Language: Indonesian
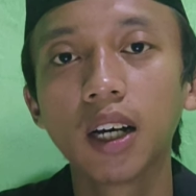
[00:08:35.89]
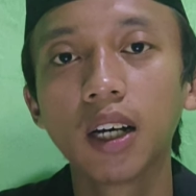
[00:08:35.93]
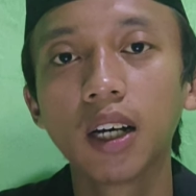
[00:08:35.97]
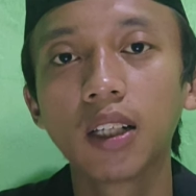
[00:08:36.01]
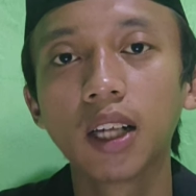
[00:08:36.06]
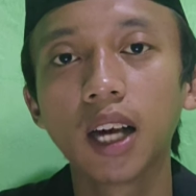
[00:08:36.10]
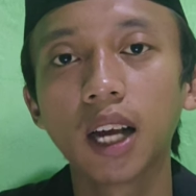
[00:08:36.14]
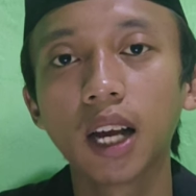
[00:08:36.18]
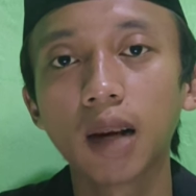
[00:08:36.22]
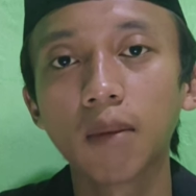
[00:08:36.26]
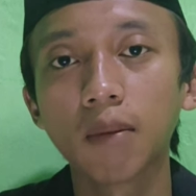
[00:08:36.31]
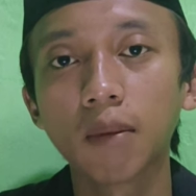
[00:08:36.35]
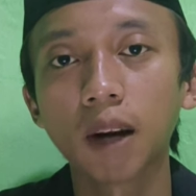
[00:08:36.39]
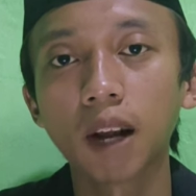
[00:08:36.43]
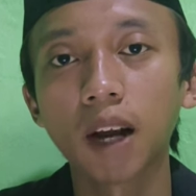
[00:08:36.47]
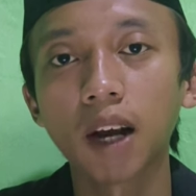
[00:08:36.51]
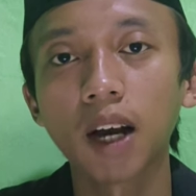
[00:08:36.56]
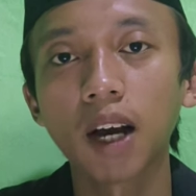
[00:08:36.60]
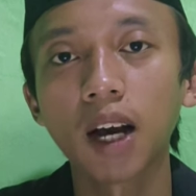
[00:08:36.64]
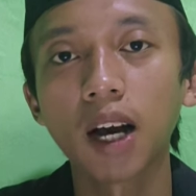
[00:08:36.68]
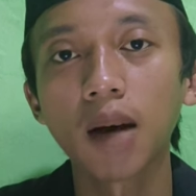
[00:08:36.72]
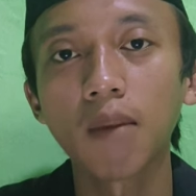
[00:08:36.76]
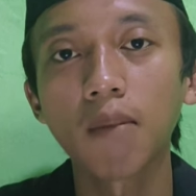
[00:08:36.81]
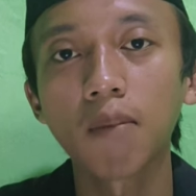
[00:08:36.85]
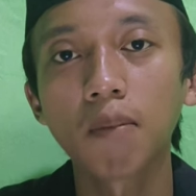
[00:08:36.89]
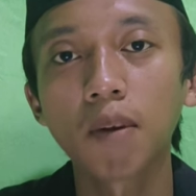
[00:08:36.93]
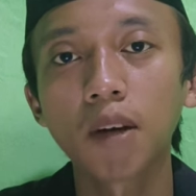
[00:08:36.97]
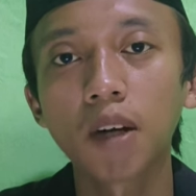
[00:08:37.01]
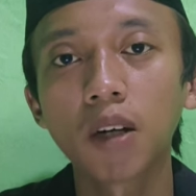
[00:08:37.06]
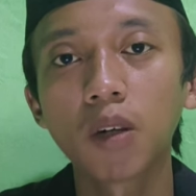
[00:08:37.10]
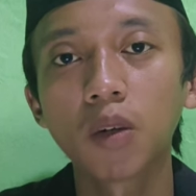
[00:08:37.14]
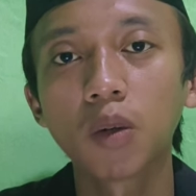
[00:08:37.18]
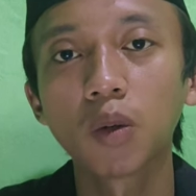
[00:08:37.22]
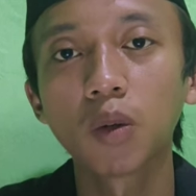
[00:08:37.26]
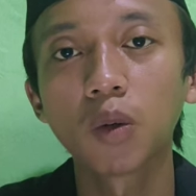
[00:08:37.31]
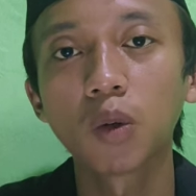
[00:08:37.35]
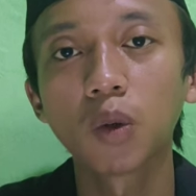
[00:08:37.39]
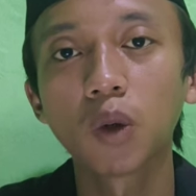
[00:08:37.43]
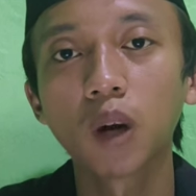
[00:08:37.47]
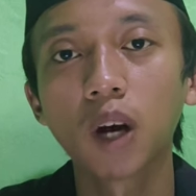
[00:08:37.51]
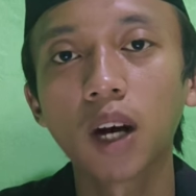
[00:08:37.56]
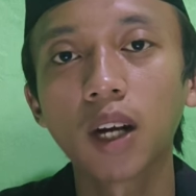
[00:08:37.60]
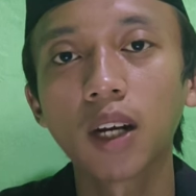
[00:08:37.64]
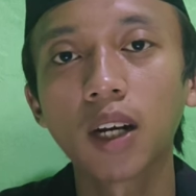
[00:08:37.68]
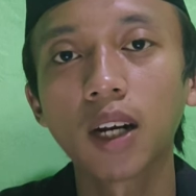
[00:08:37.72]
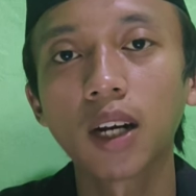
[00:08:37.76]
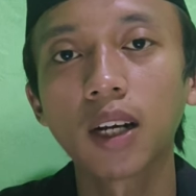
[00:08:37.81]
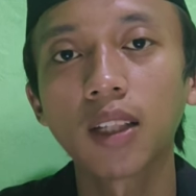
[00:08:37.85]
dalam rangka
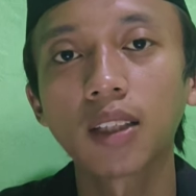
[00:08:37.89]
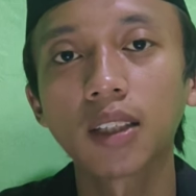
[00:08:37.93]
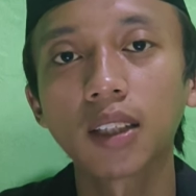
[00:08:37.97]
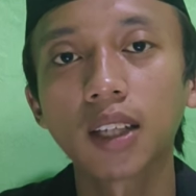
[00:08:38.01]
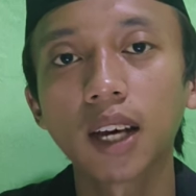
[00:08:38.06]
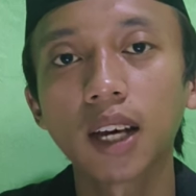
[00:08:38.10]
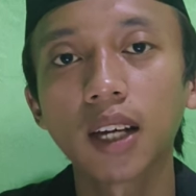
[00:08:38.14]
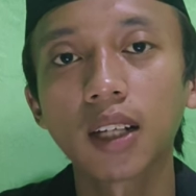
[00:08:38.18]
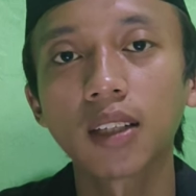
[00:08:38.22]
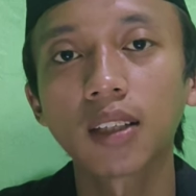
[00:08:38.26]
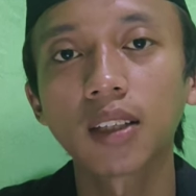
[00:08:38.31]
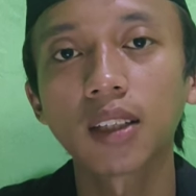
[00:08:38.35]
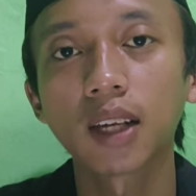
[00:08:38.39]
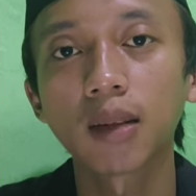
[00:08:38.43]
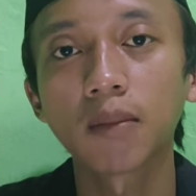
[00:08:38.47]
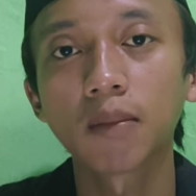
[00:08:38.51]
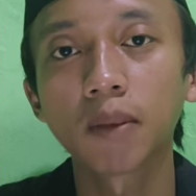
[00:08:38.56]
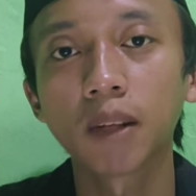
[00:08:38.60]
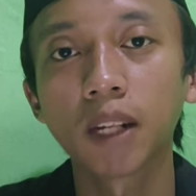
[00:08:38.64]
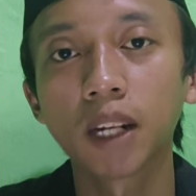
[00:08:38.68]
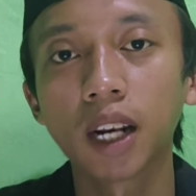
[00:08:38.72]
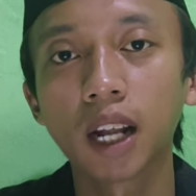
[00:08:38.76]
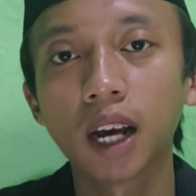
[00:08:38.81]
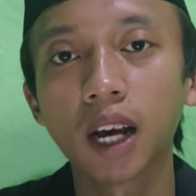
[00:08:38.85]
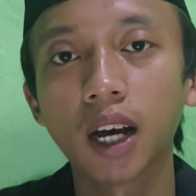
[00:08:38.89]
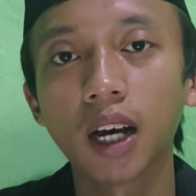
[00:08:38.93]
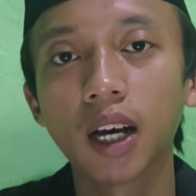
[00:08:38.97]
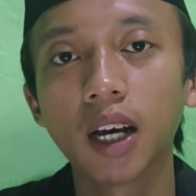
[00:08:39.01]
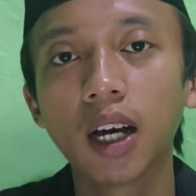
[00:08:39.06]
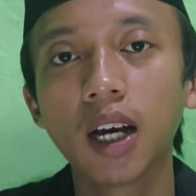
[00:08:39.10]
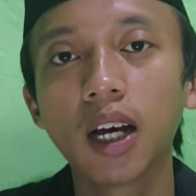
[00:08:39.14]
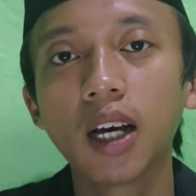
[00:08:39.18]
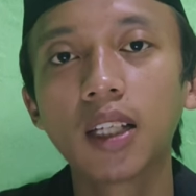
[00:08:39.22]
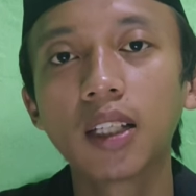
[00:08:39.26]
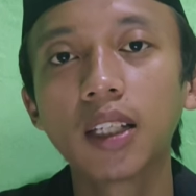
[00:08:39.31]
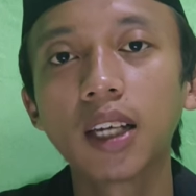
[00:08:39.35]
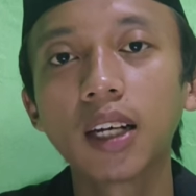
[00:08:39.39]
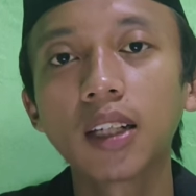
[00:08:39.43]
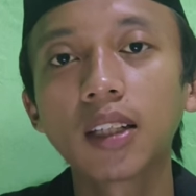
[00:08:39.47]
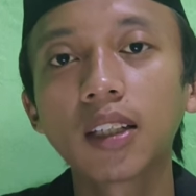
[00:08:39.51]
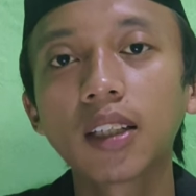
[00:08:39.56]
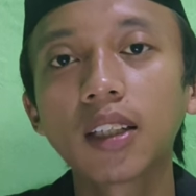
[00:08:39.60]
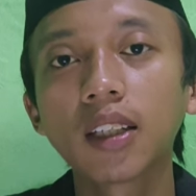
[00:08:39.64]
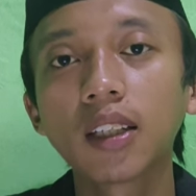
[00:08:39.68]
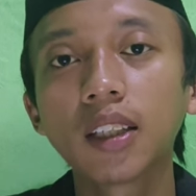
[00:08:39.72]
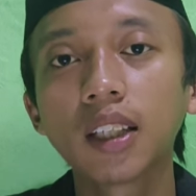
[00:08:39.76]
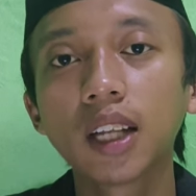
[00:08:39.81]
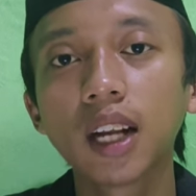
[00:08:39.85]
pengukuhan Laskar Sabilillah yang
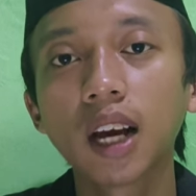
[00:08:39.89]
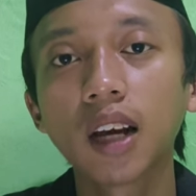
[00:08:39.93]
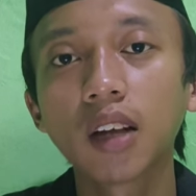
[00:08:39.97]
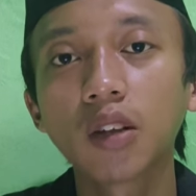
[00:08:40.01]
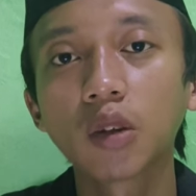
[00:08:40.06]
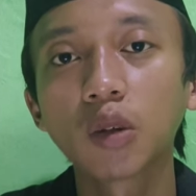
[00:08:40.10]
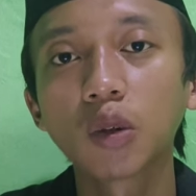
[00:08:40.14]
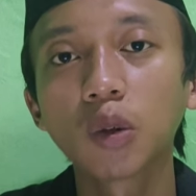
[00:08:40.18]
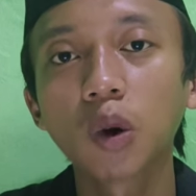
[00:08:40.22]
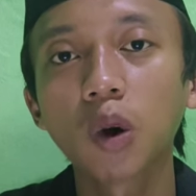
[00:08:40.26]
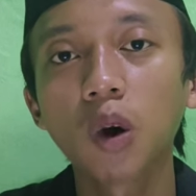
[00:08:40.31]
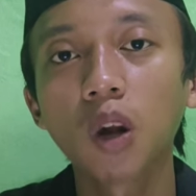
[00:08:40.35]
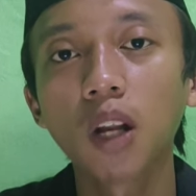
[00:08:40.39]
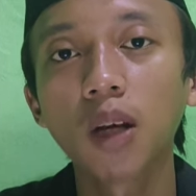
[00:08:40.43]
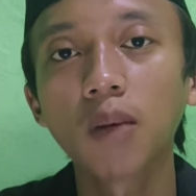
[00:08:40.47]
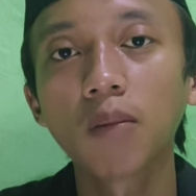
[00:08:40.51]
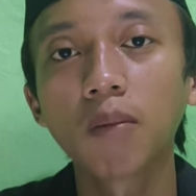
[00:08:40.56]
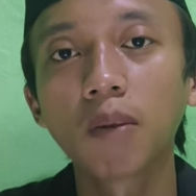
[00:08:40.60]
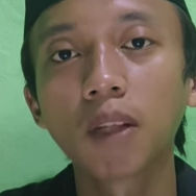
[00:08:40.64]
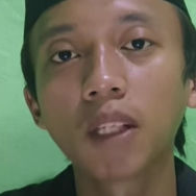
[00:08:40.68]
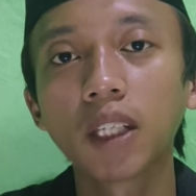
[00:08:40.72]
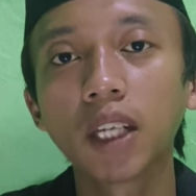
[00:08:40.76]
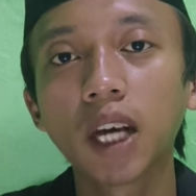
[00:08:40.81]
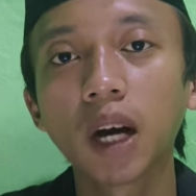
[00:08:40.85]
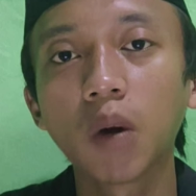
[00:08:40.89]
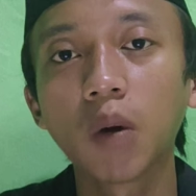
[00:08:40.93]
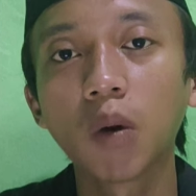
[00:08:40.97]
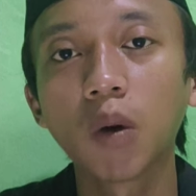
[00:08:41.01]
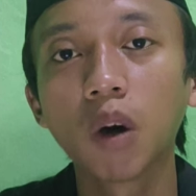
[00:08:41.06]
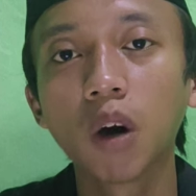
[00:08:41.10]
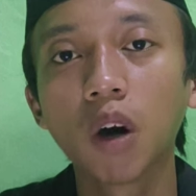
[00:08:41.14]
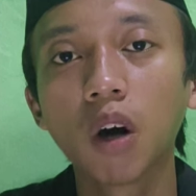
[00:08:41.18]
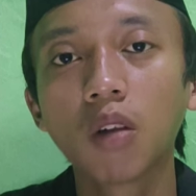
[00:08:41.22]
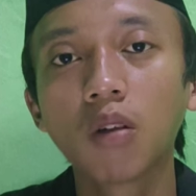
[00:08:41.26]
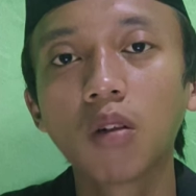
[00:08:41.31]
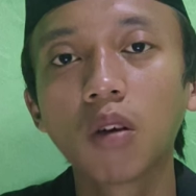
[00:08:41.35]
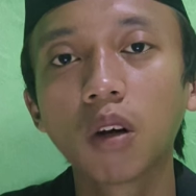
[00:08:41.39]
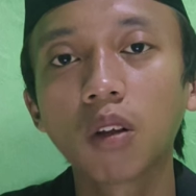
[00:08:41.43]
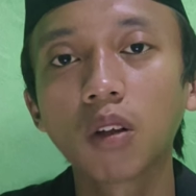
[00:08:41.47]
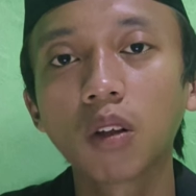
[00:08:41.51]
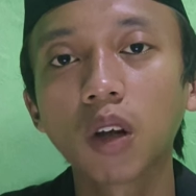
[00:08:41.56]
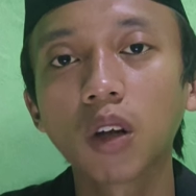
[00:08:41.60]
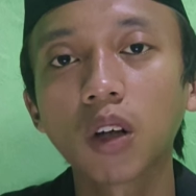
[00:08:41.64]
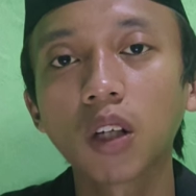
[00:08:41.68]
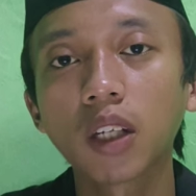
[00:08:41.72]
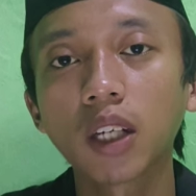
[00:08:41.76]
diisi langsung oleh beliau Dr.